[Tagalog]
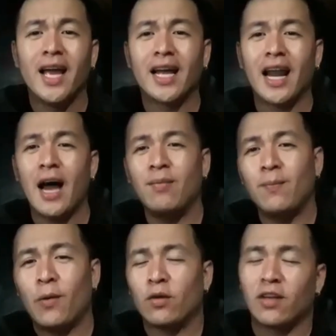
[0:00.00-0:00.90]
Grabe
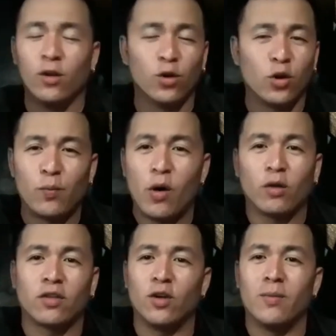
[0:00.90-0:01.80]
po, saludo po ako
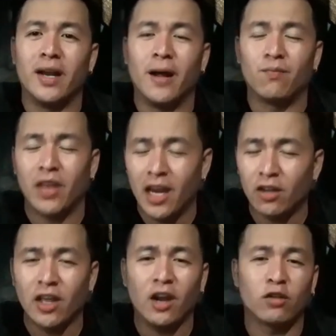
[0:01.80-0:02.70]
sa iyo, madam. Thank you,
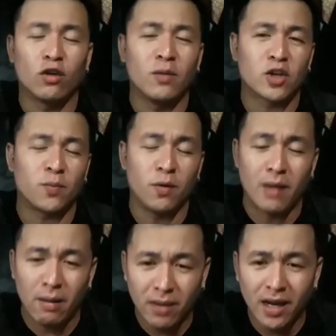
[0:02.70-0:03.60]
thank you so much po,
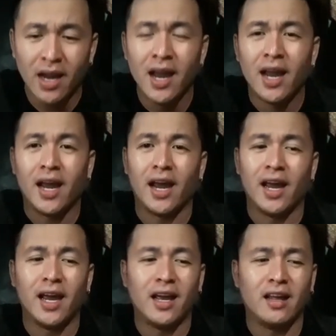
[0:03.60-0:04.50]
mami.
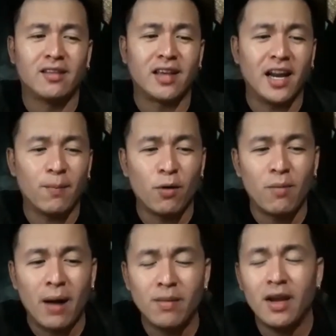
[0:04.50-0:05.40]
And sana po,
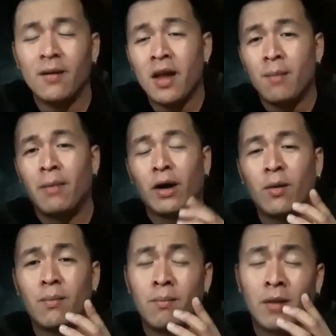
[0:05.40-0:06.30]
mami, maro,
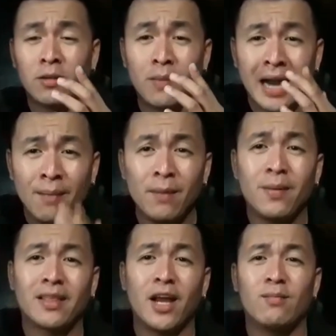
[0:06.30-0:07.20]
mas marami
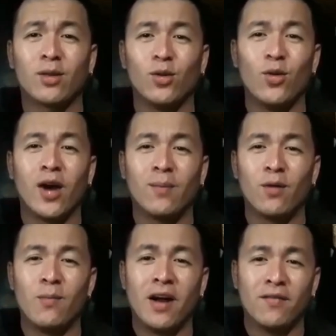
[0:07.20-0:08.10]
pa tayong matulungan po
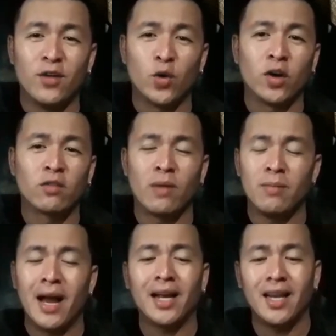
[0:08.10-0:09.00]
mga viewers,
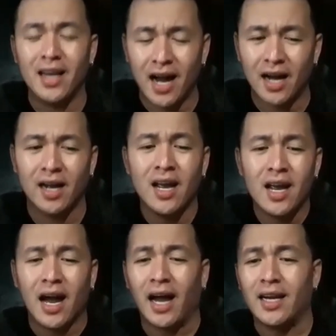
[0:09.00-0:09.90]
mami. Ang, ang
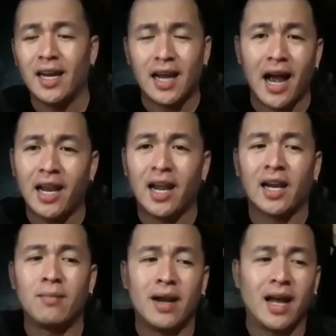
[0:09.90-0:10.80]
adhikain lang
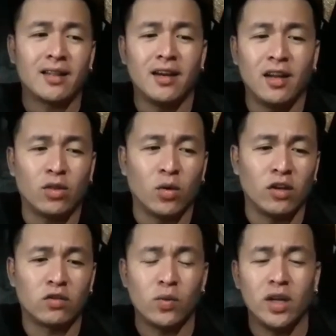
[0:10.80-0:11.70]
naman natin dito
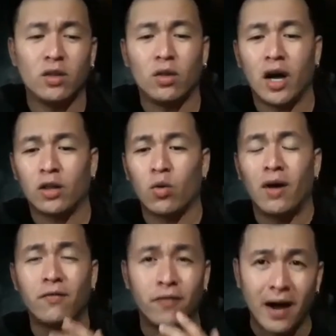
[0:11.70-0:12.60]
is we need uh, to
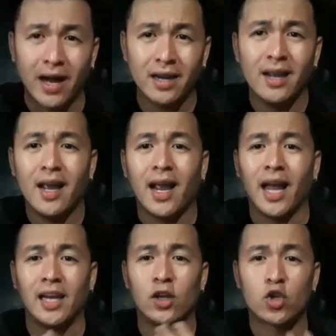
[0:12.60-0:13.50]
have fun
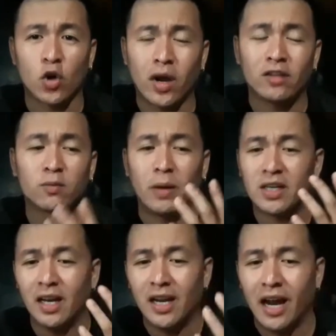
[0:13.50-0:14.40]
and enjoy,
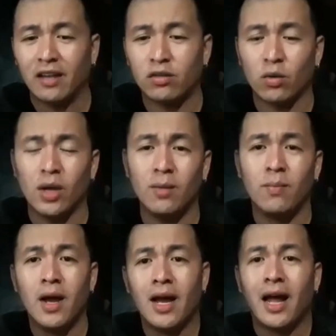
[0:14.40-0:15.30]
especially guys, to give
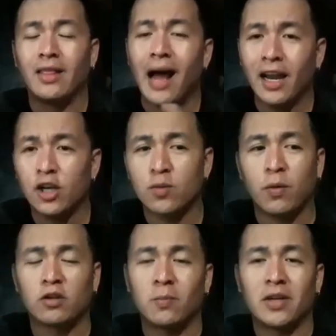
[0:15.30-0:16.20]
knowledge po,
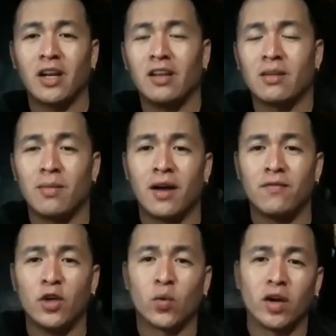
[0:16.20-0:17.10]
especially sa mga
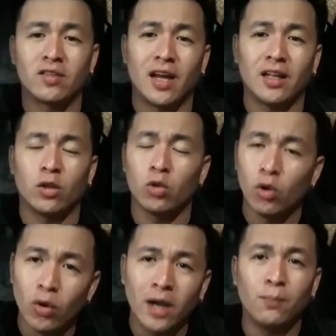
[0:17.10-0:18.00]
viewers natin.
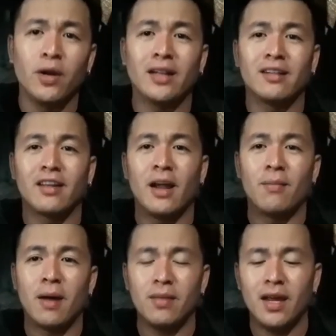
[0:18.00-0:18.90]
Tulungan po natin sila,
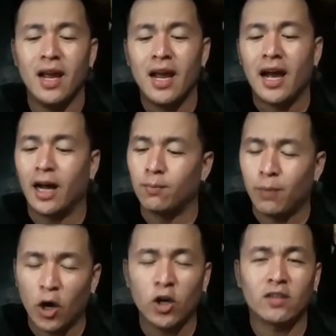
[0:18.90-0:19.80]
mami. At
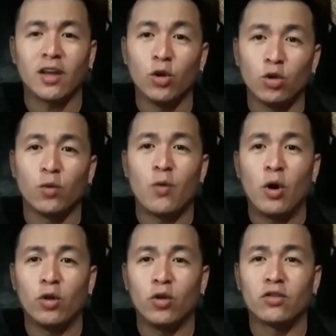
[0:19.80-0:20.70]
proud at saludo po
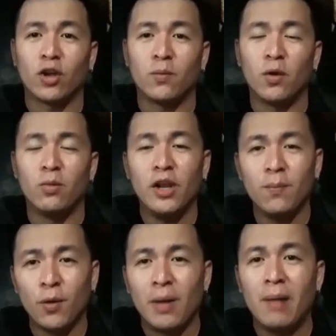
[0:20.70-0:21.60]
ako dun sa iyo po. Muli
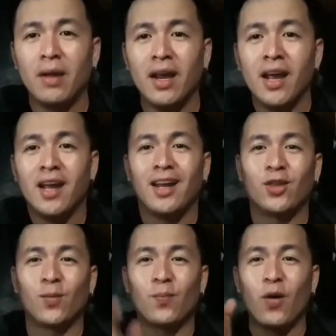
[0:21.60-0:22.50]
po, mami, ito
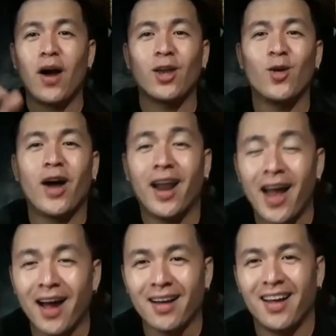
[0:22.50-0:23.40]
po ang iyong
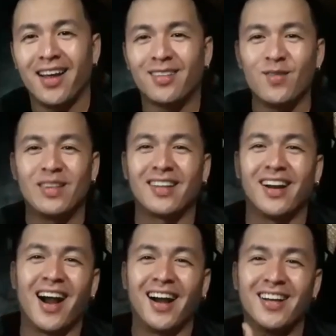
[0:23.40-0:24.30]
anak, Sister
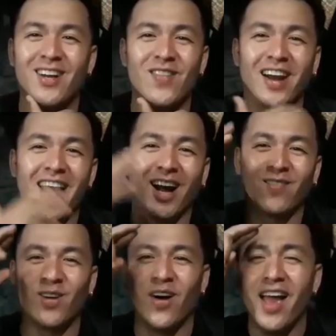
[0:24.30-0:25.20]
Archie Maglangit
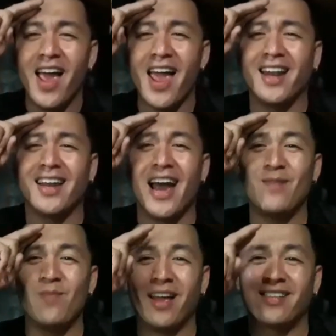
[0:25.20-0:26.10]
po. And God
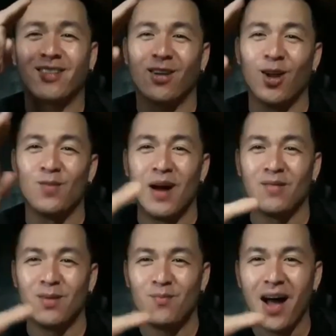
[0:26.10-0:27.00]
bless us all, Mami.
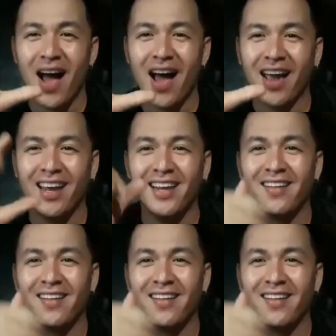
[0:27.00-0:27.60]
Bye!